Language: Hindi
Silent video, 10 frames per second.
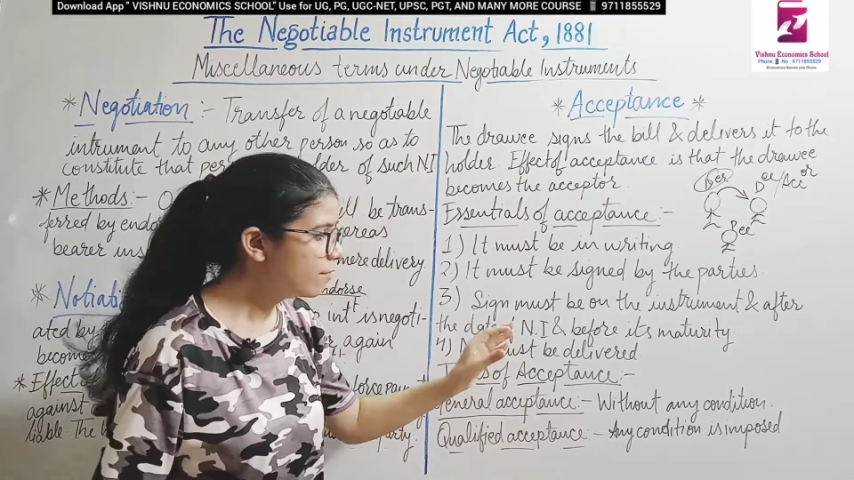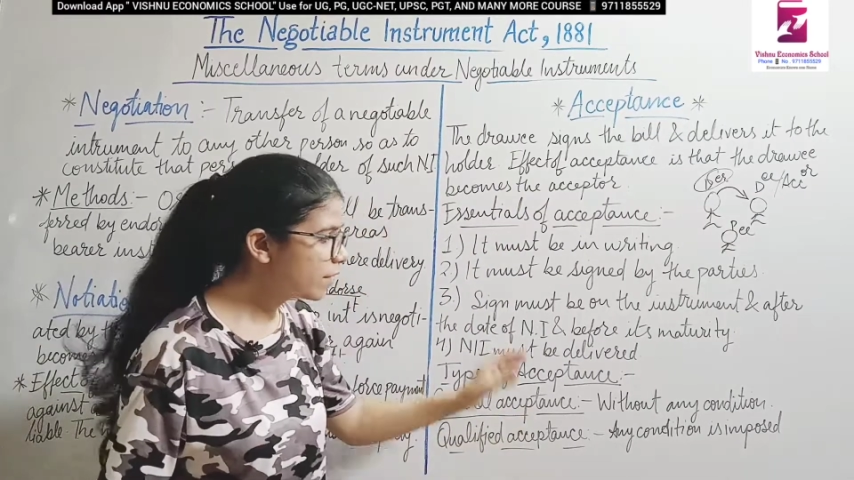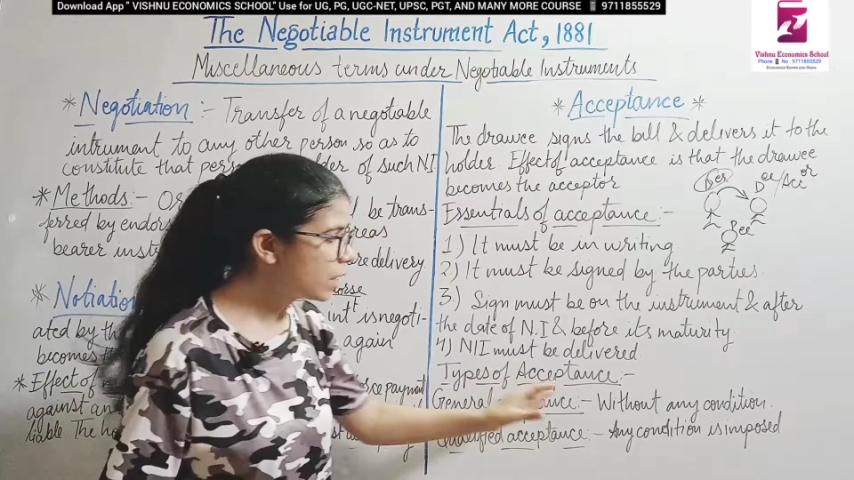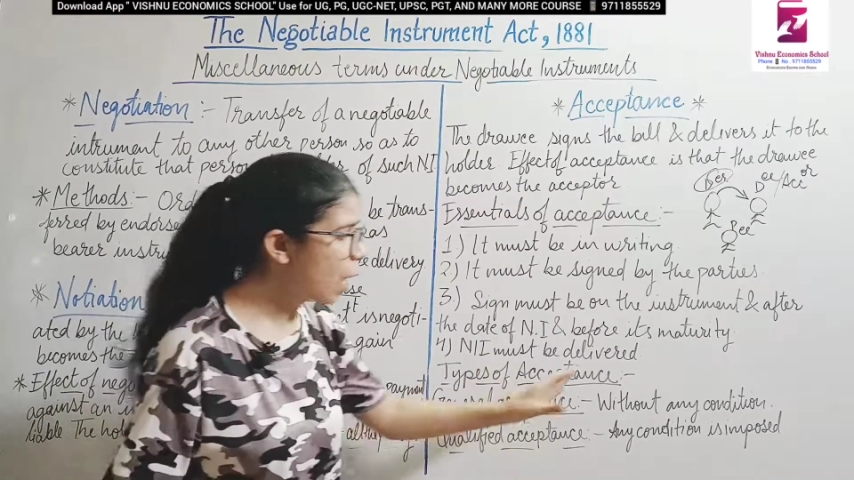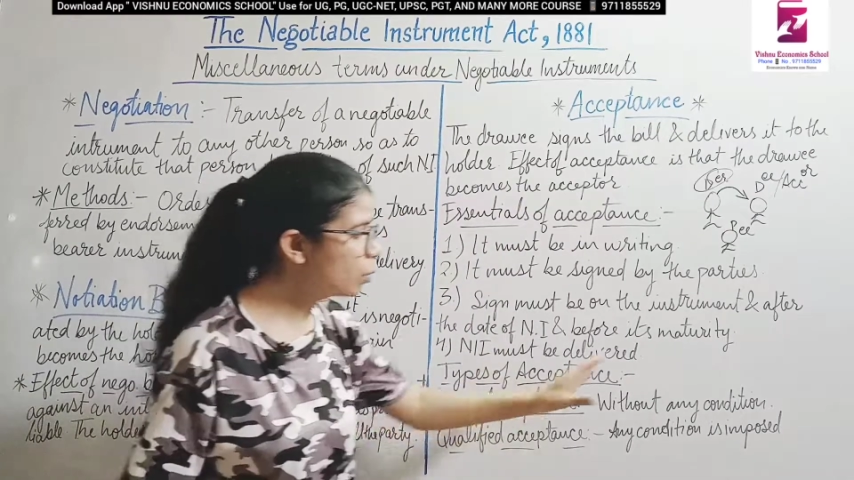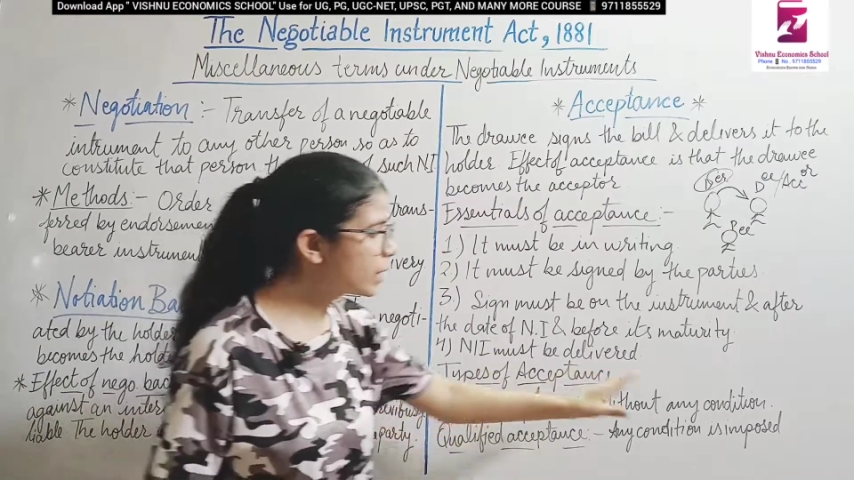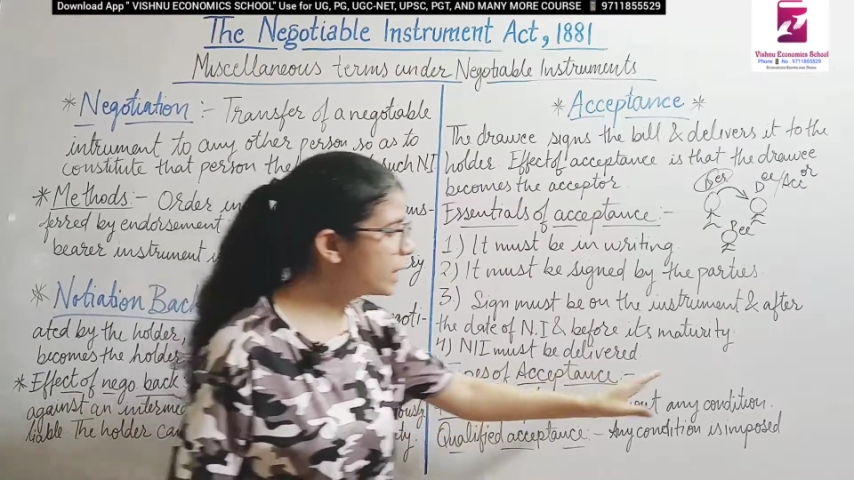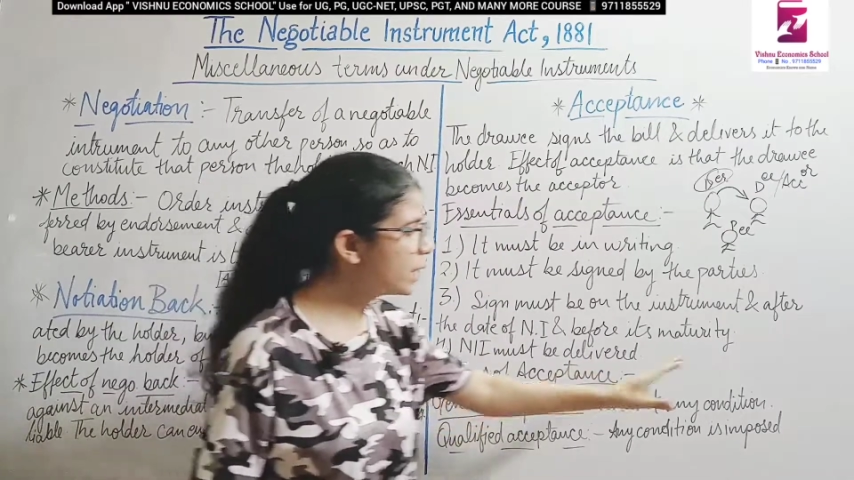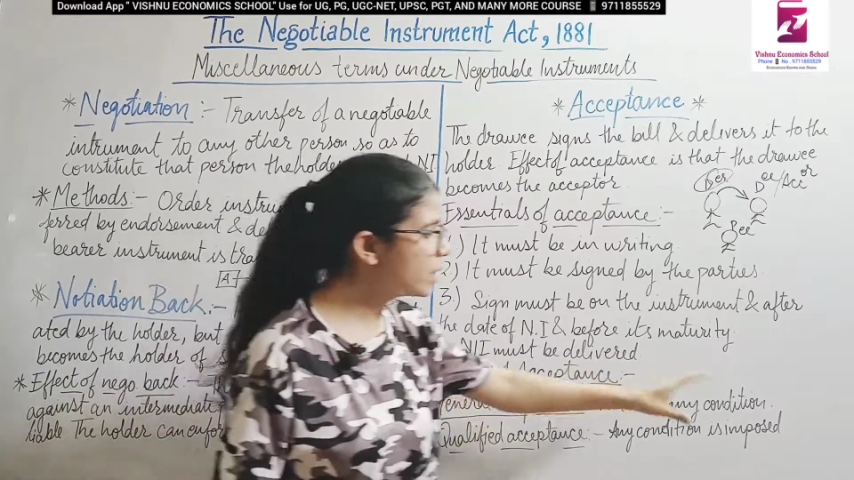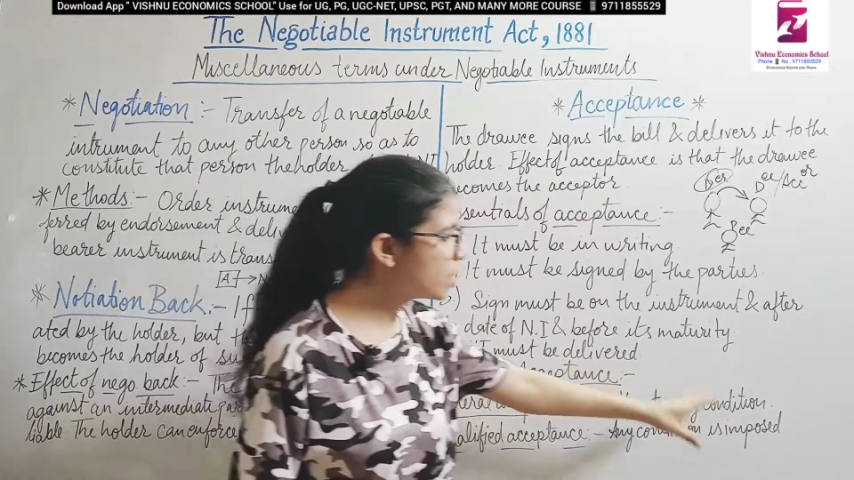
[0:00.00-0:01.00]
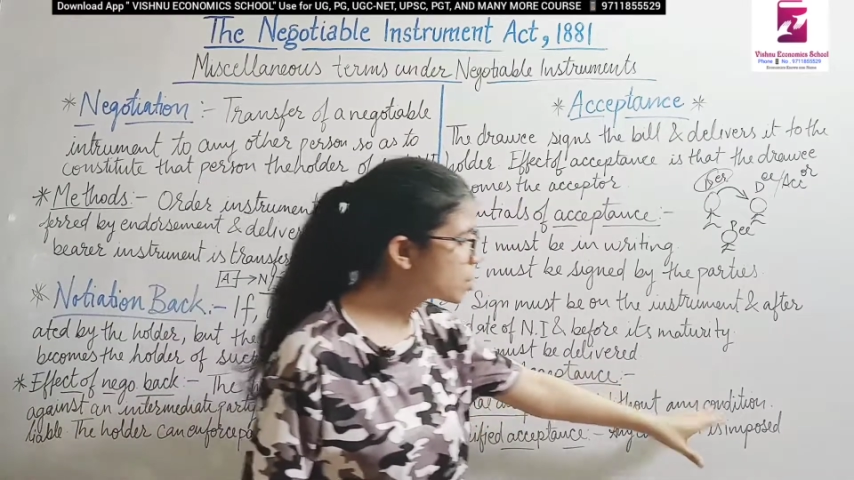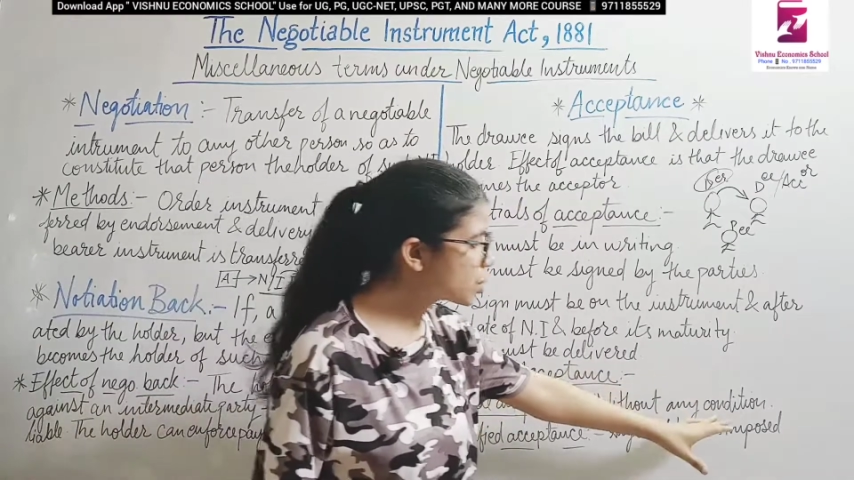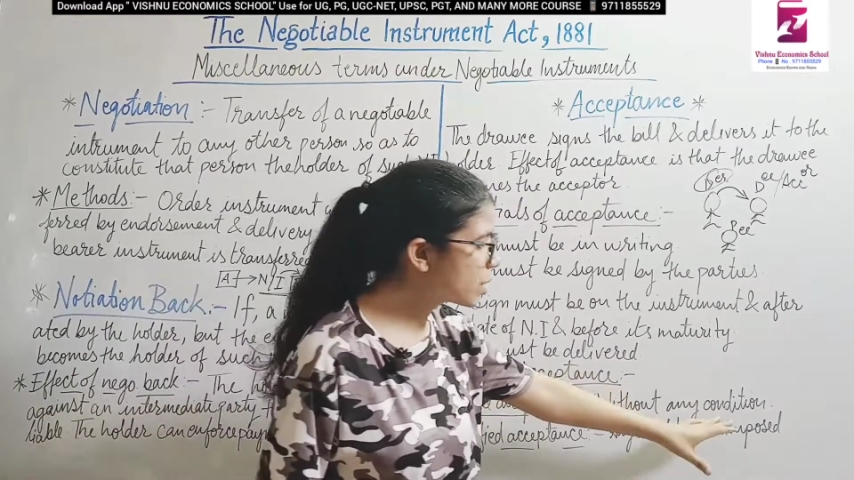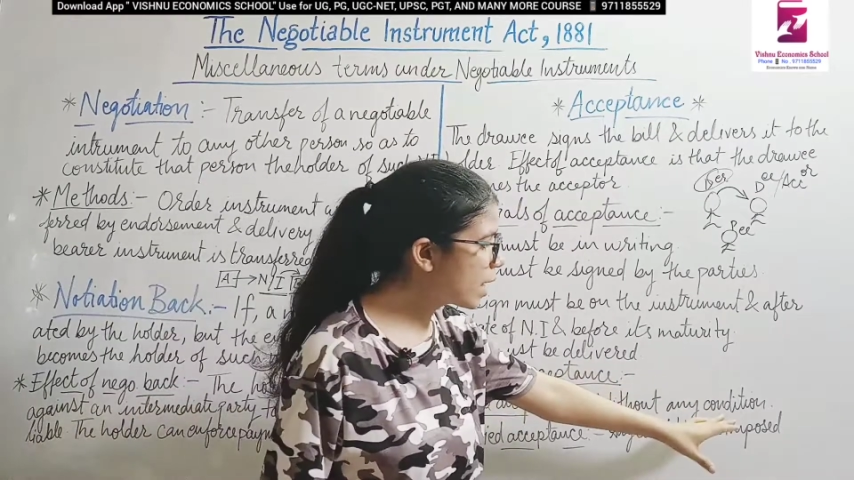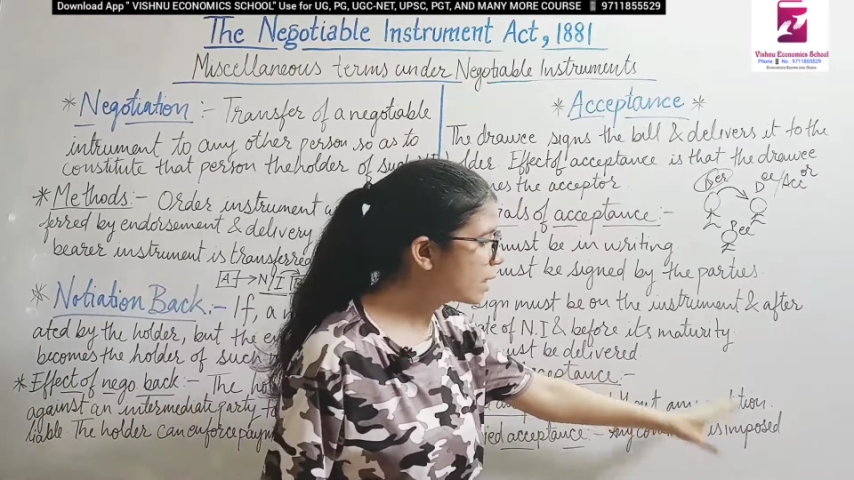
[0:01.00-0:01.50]
विदाउट एनी
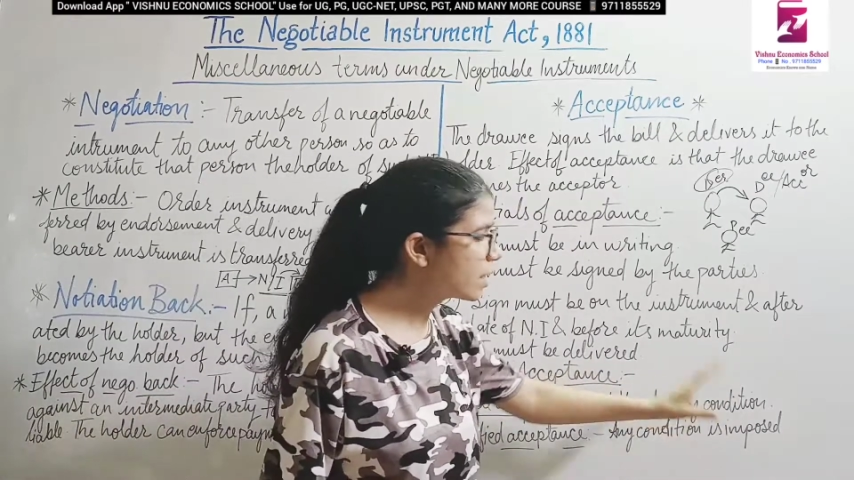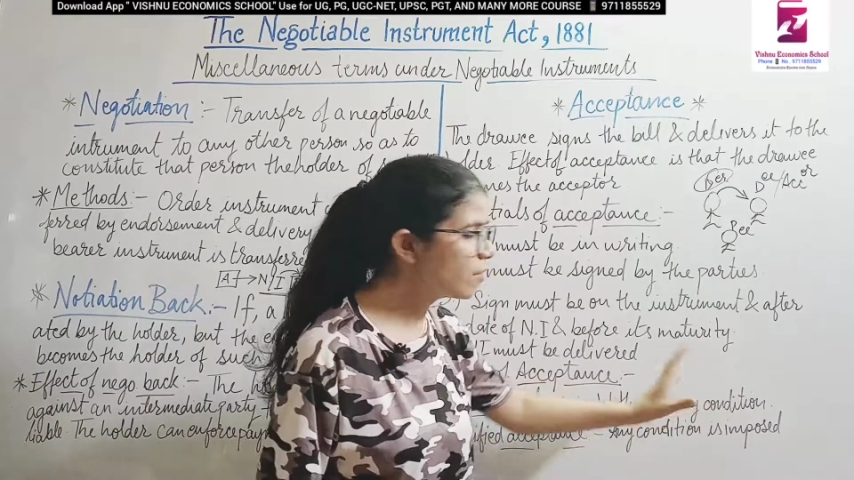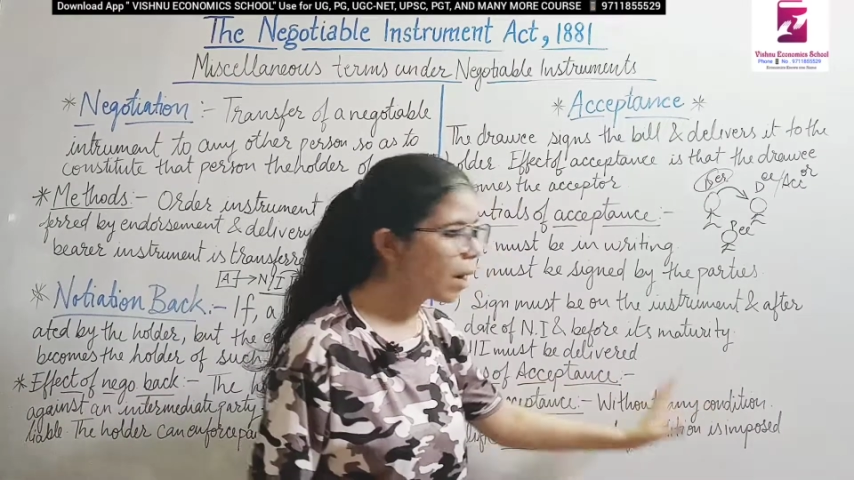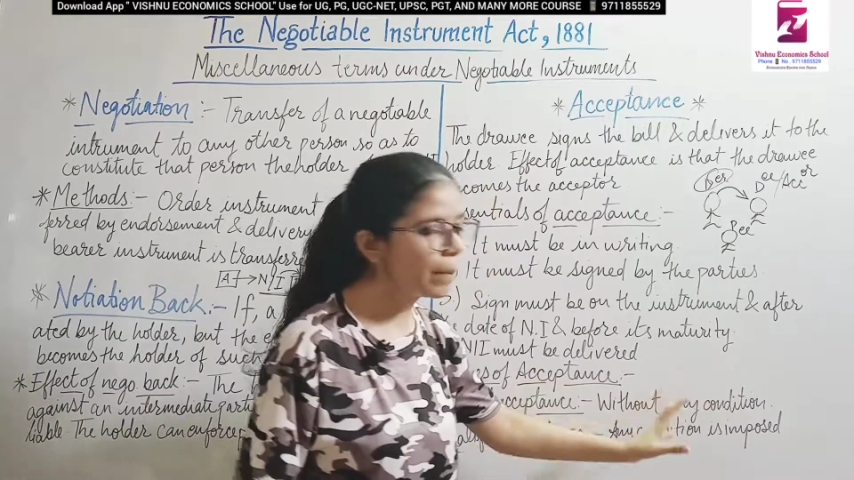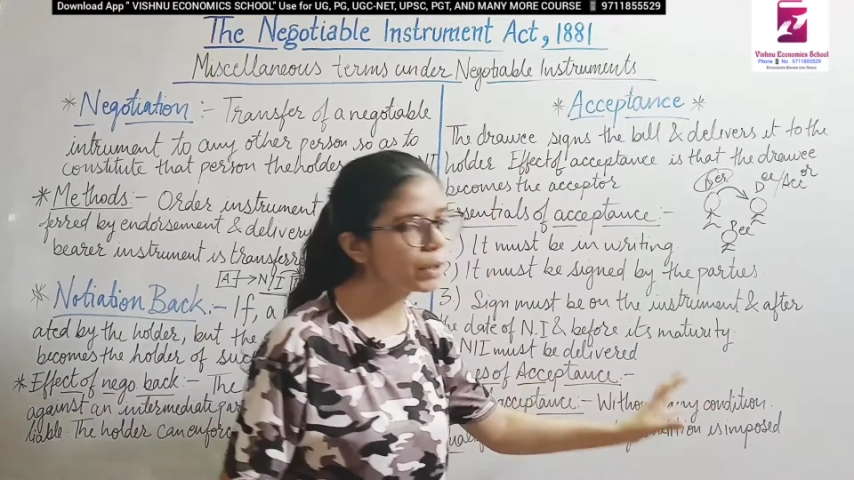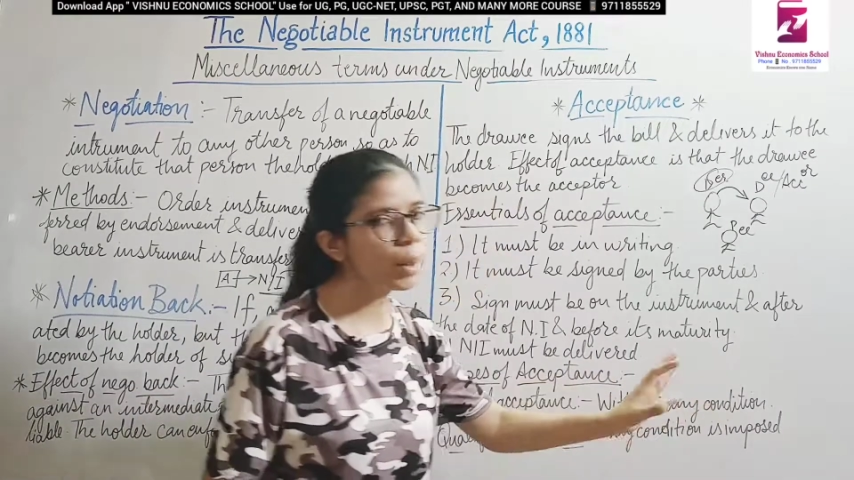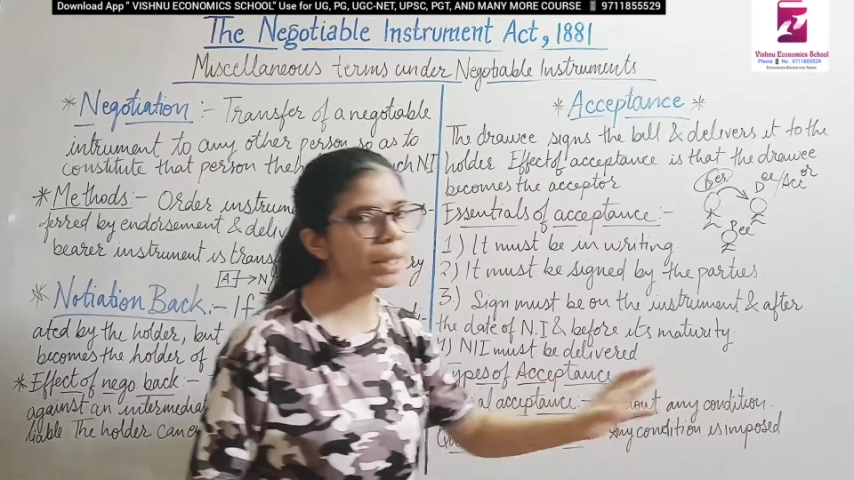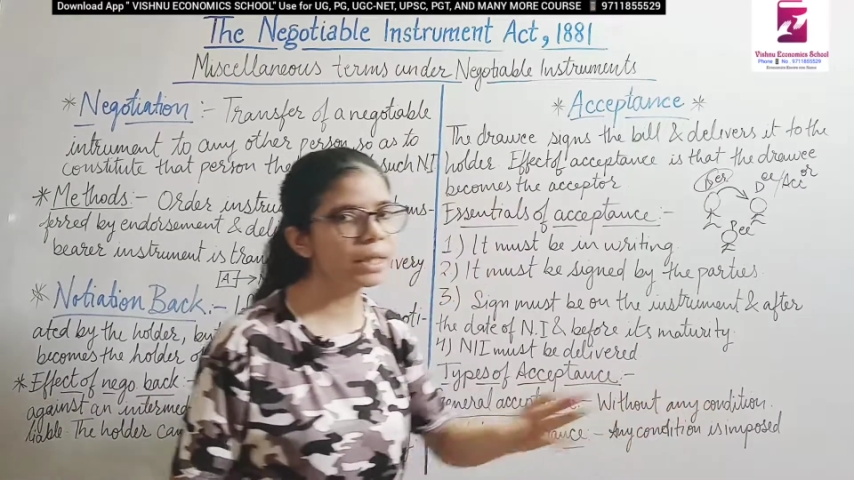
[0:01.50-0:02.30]
कंडीशन है कि वहाँ पर कोई